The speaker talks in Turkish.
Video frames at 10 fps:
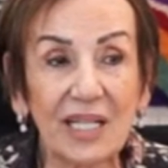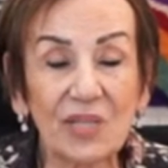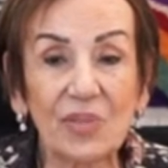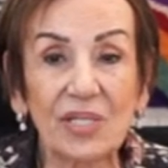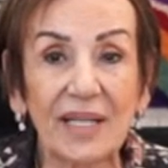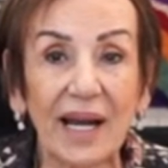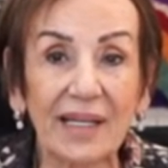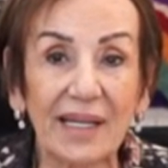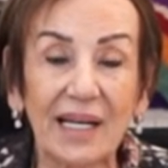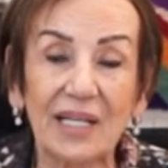
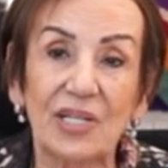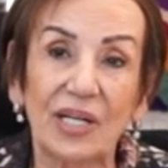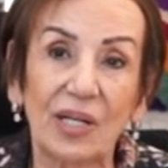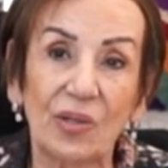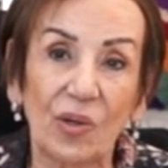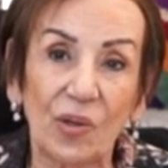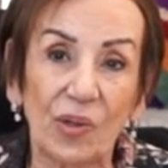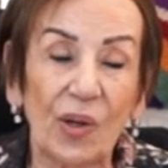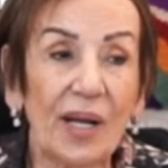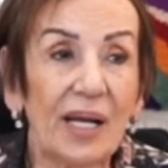geçmişten geleceğe
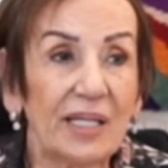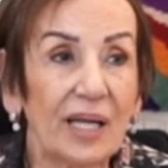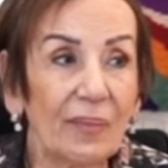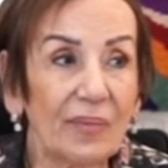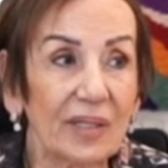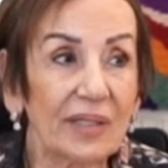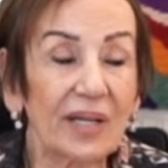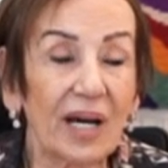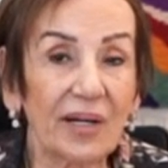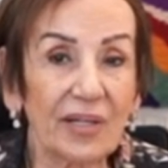doğru
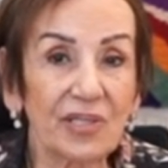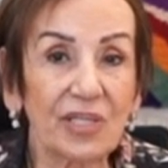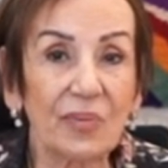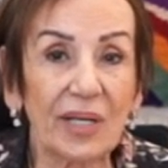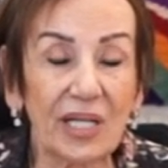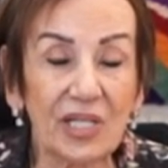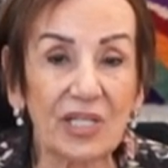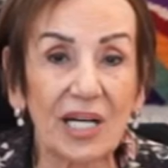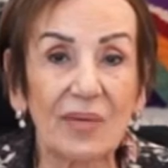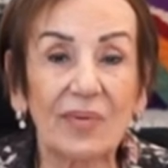yaptıkları araştırma,
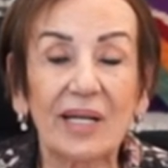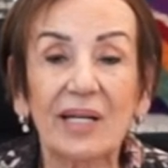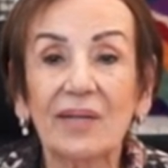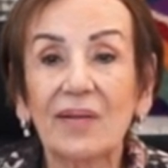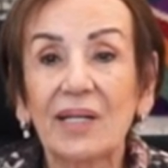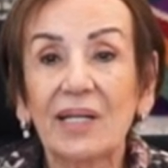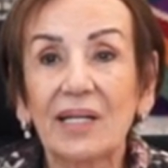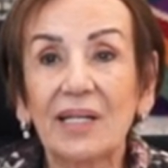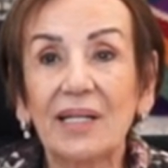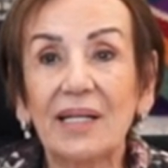inceleme,
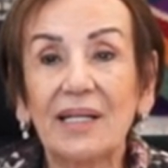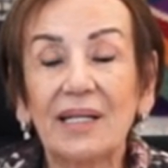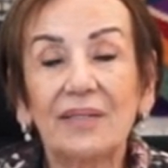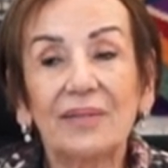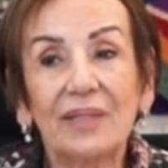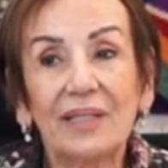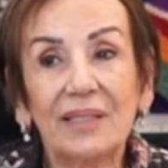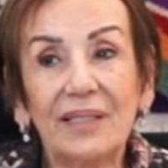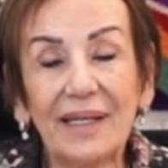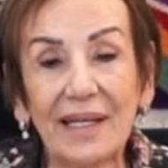e,
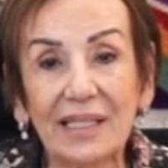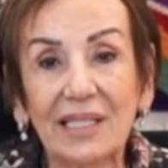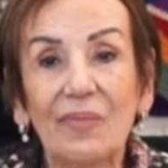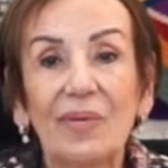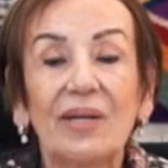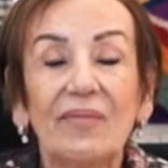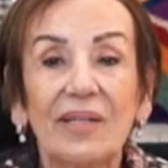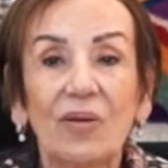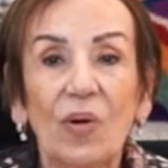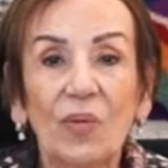denetleme
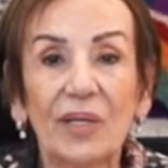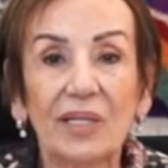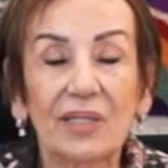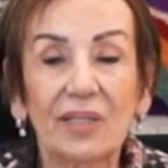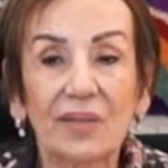ve de onlara